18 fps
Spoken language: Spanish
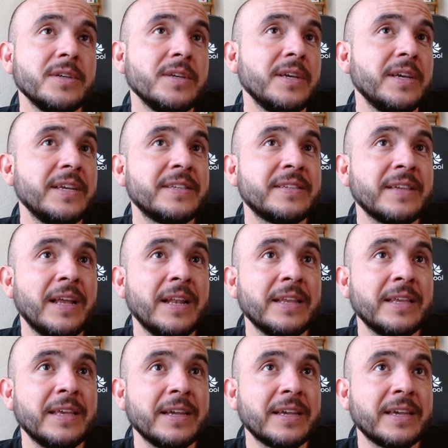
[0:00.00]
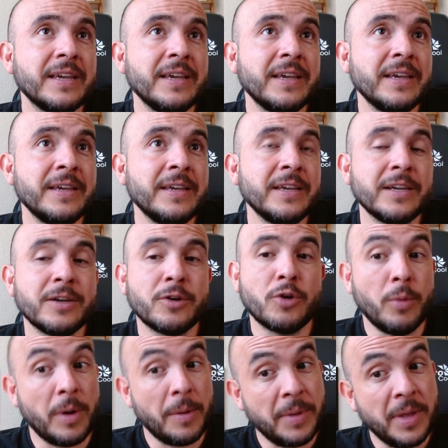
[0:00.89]
Es alguien que
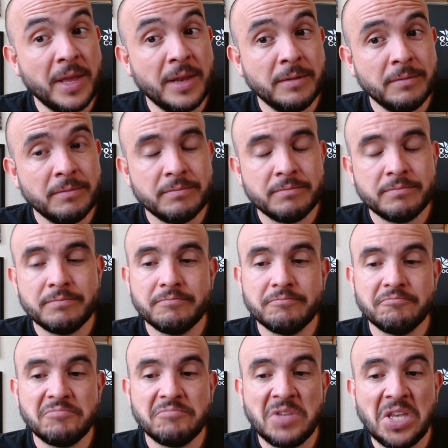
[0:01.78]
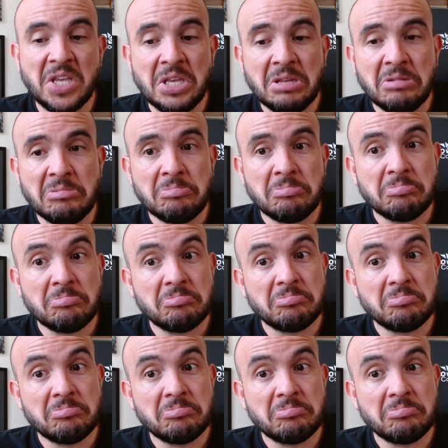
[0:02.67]
cobra bien y